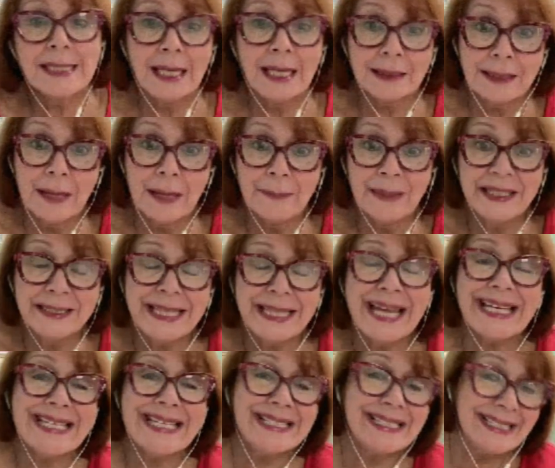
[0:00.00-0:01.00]

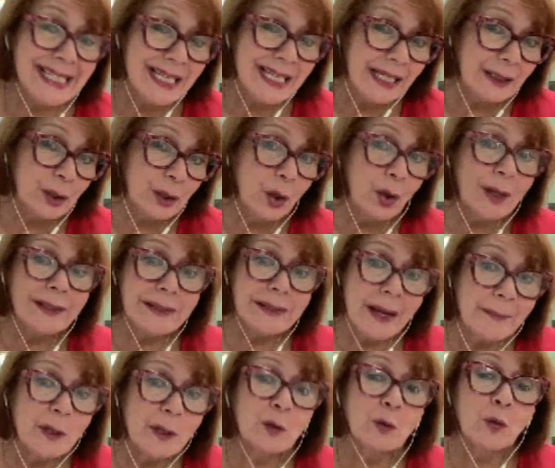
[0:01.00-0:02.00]
Exactamente, y siendo el
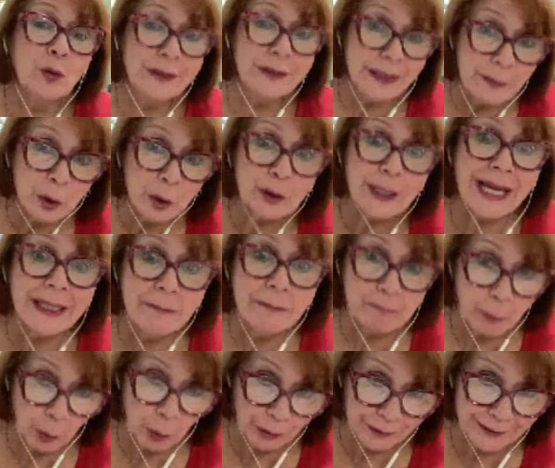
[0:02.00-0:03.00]
ñame un cultivo tan
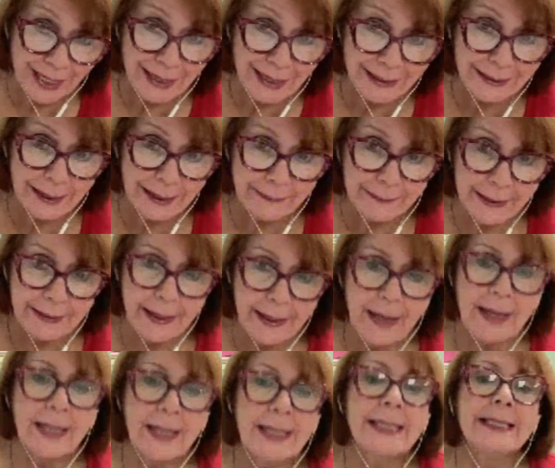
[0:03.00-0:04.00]
importante,
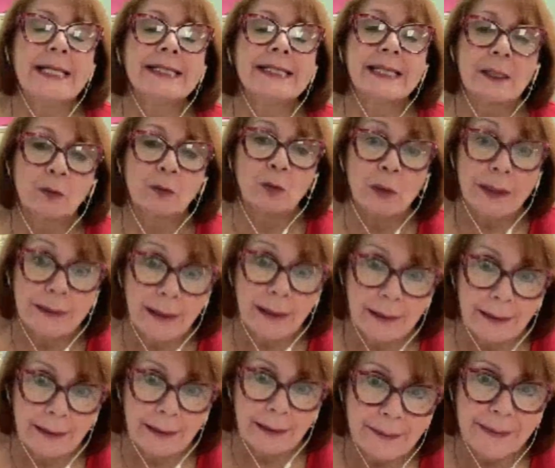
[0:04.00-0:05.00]
¿verdad? Y de
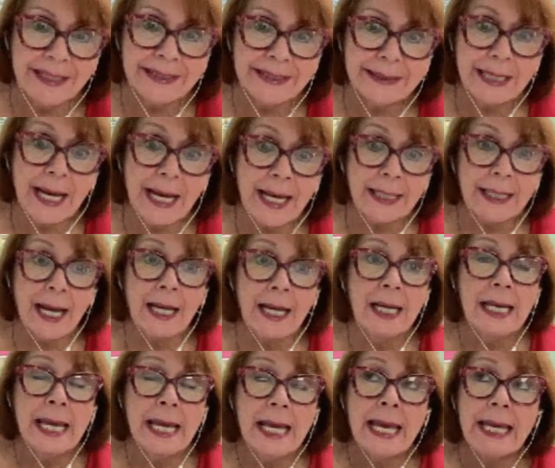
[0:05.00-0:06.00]
seguridad
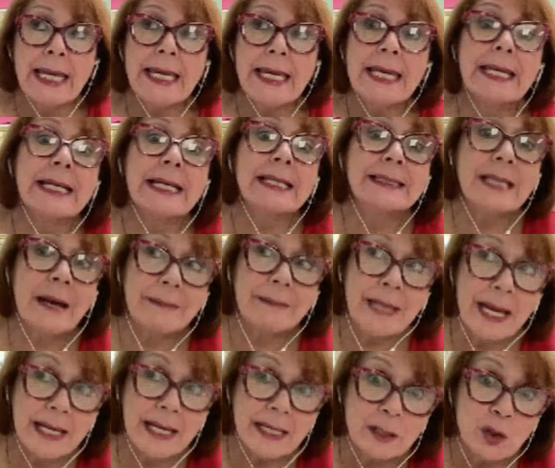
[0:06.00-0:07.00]
alimentaria, y que
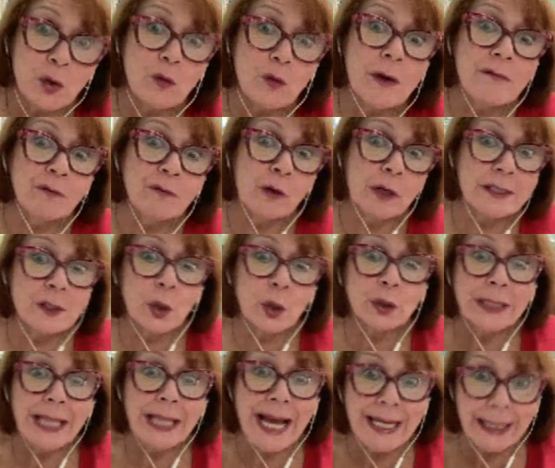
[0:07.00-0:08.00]
se había hecho un
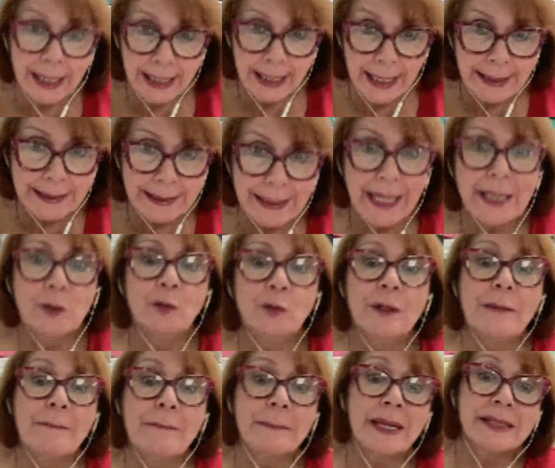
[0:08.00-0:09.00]
esfuerzo tan grande y
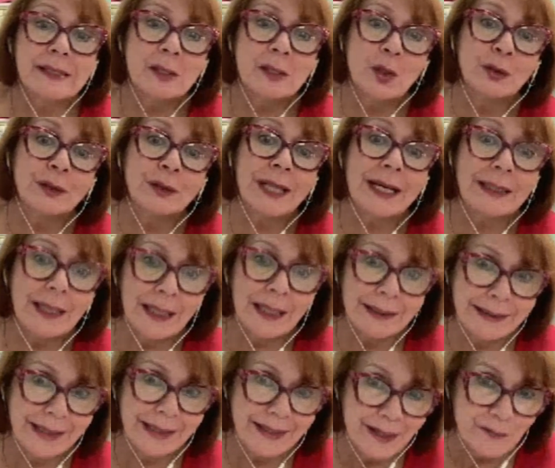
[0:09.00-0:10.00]
una inversión tan
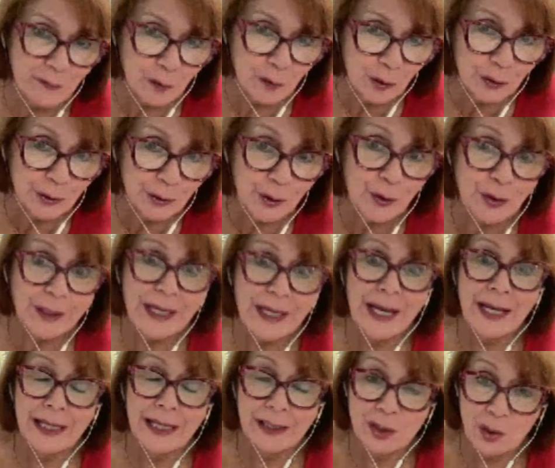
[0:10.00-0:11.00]
grande de fondos
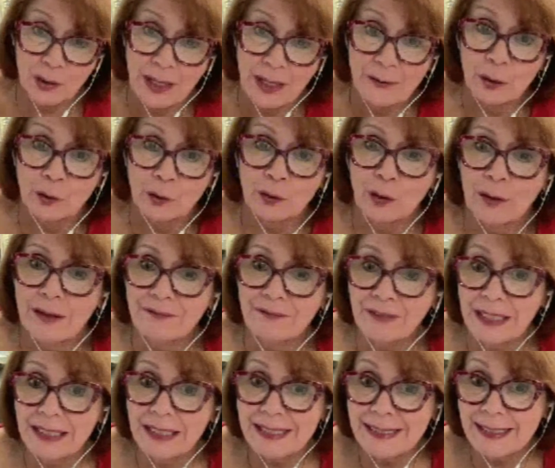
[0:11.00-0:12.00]
que ha hecho la doctora
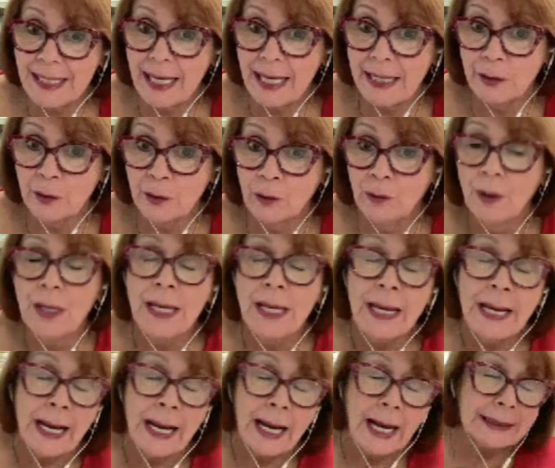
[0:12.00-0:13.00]
Feliciano
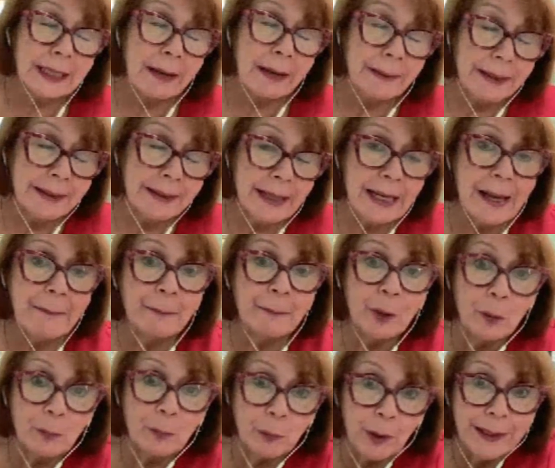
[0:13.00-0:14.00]
a través de las
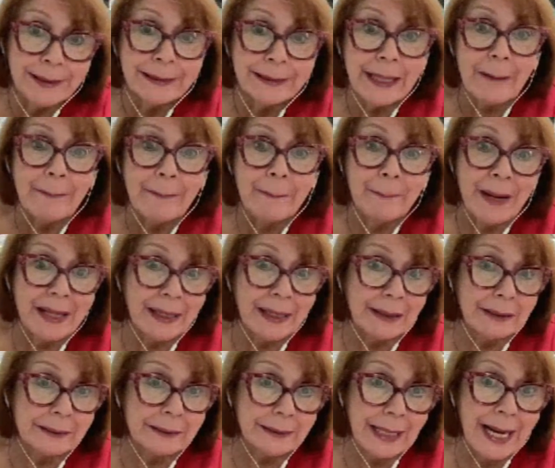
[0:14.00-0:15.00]
propuestas
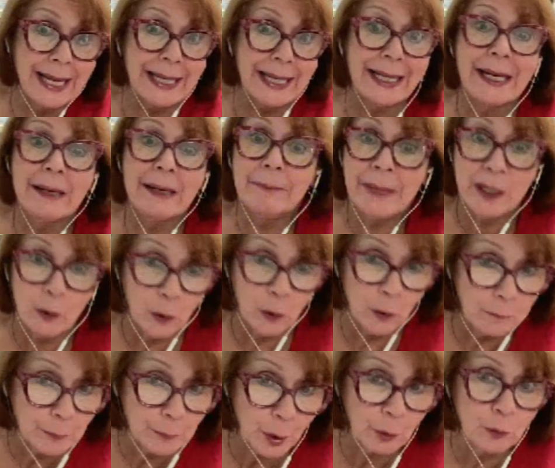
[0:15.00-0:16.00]
para traer el
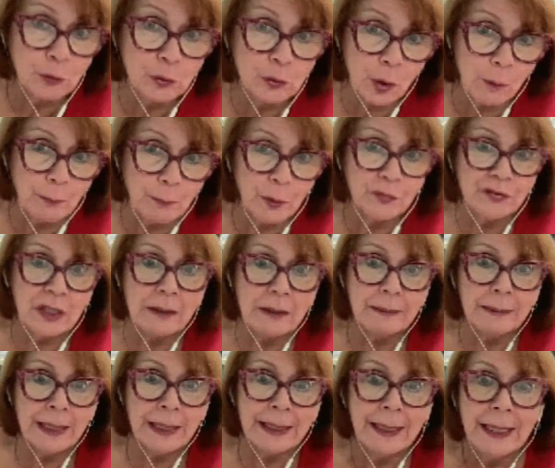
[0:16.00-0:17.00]
mejor producto
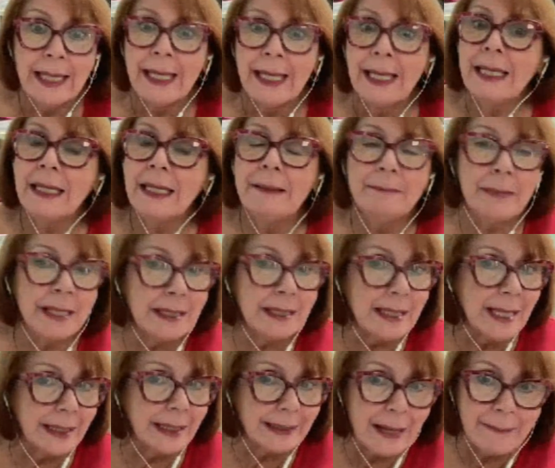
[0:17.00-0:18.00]
posible,
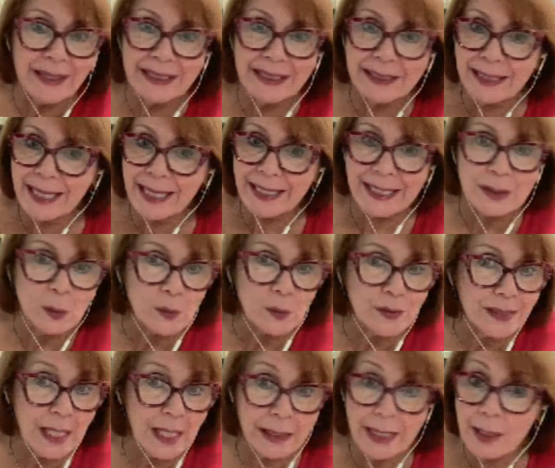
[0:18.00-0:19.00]
inmediatamente que
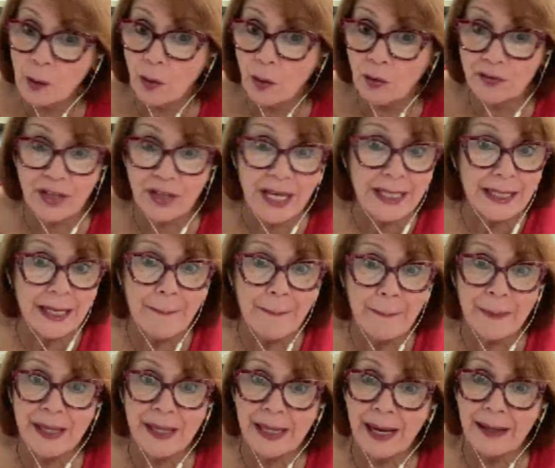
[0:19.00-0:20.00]
suceden cosas
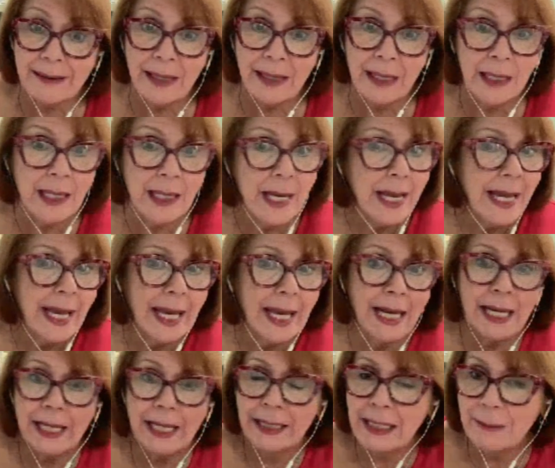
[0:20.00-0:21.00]
inesperadas,
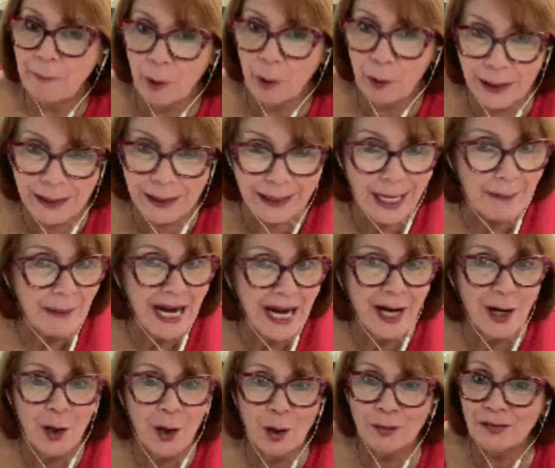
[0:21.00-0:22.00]
el equipo de
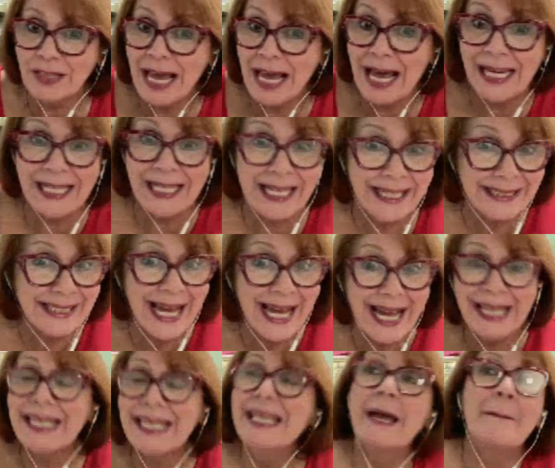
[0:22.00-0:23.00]
trabajo se alerta
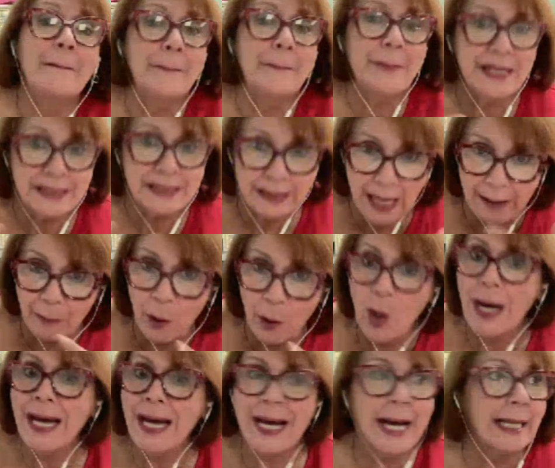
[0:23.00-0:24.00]
y
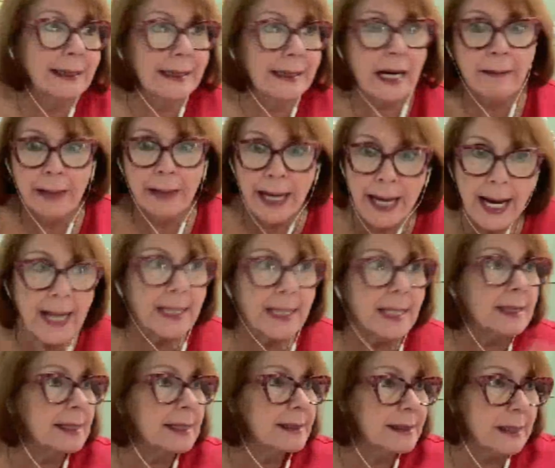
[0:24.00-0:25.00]
empezamos a, trabajar,
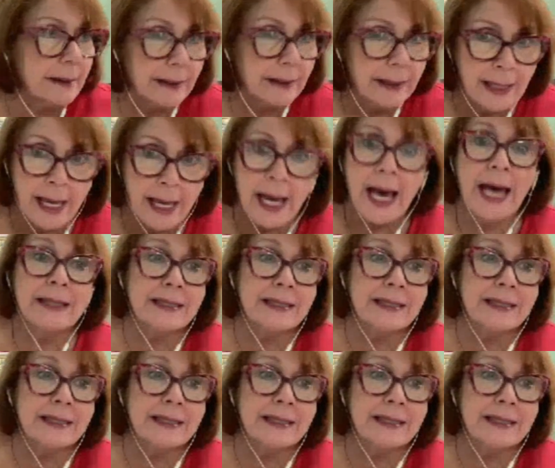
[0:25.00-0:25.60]
a desarrollar